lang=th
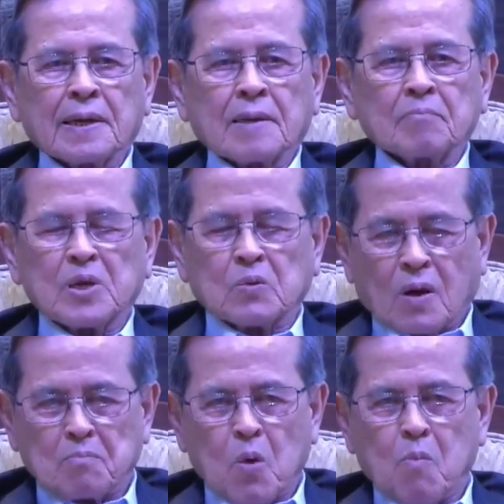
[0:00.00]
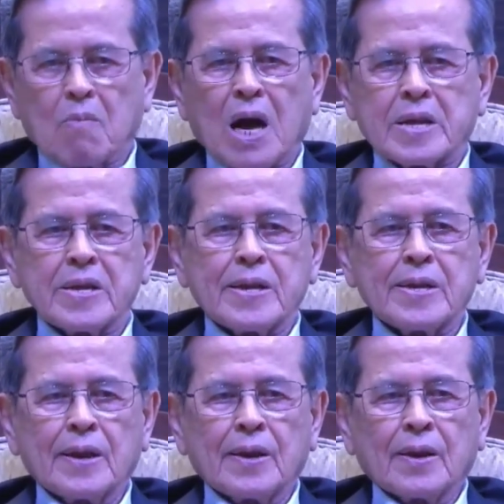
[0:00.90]
มีความมุ่งมั่น
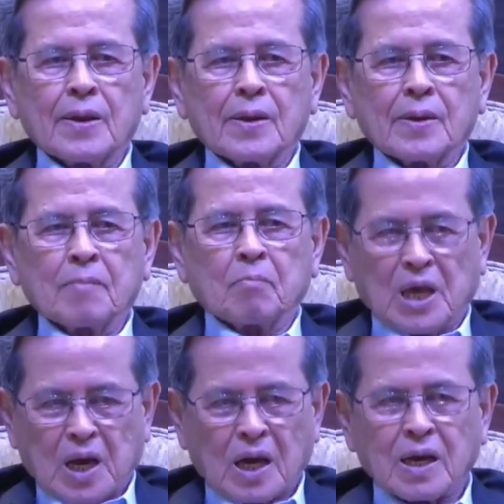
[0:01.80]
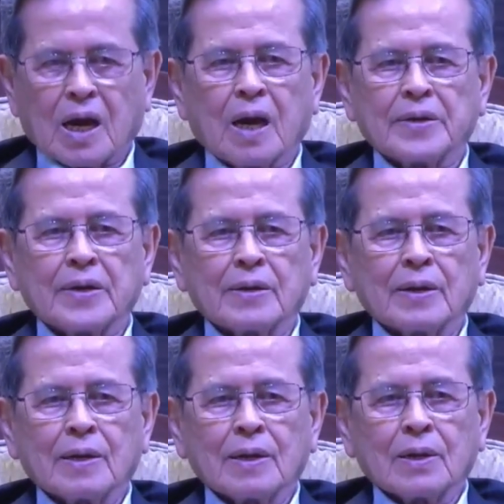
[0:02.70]
มีหลักการ
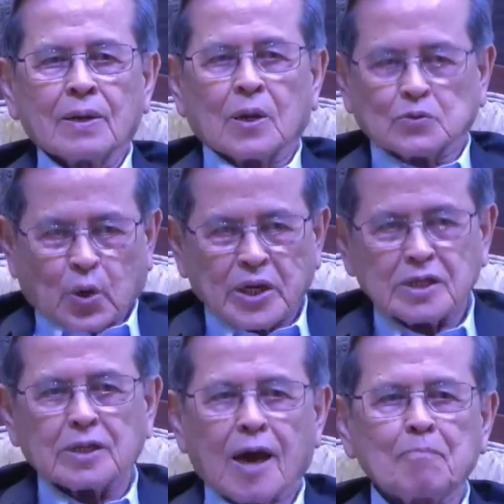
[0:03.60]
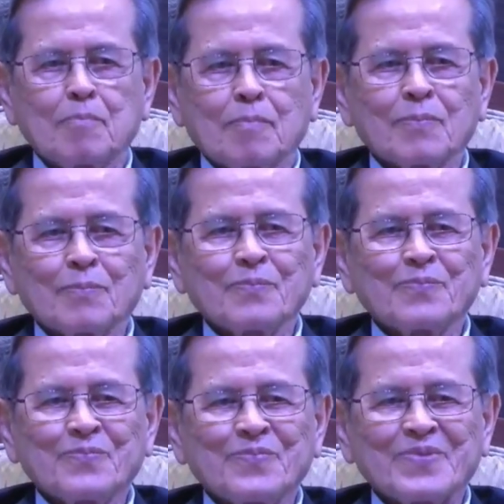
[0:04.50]
แล้วช่วยกัน
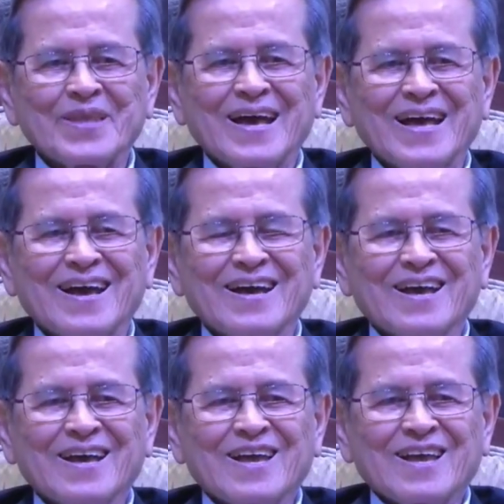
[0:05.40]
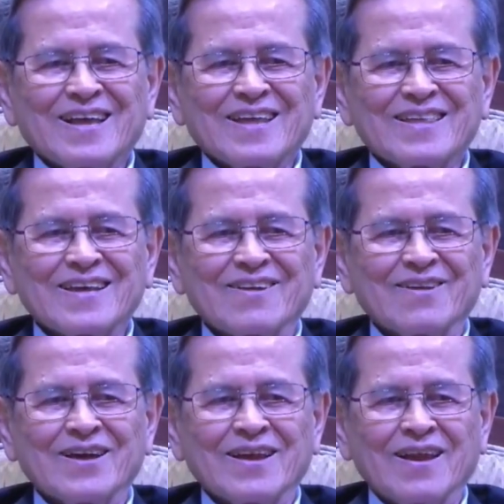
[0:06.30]
ทำนะฮะที่เขาเรีย
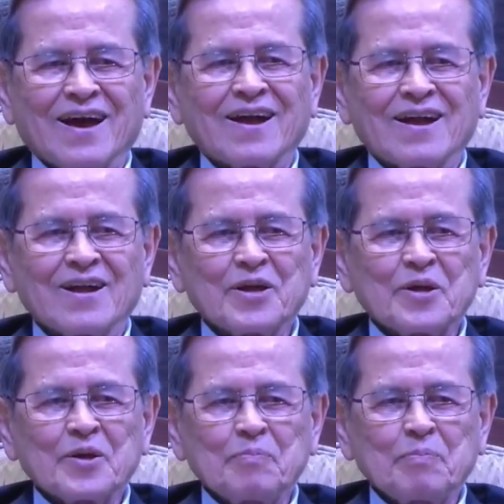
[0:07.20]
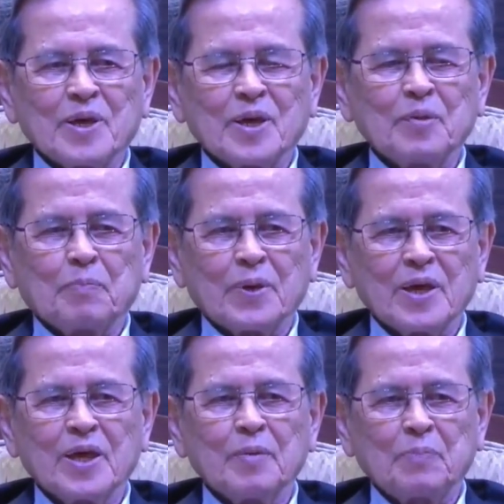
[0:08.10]
นหลัก พี พี
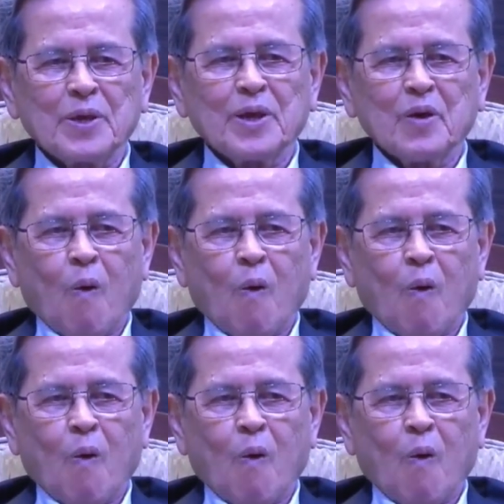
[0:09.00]
พี โอ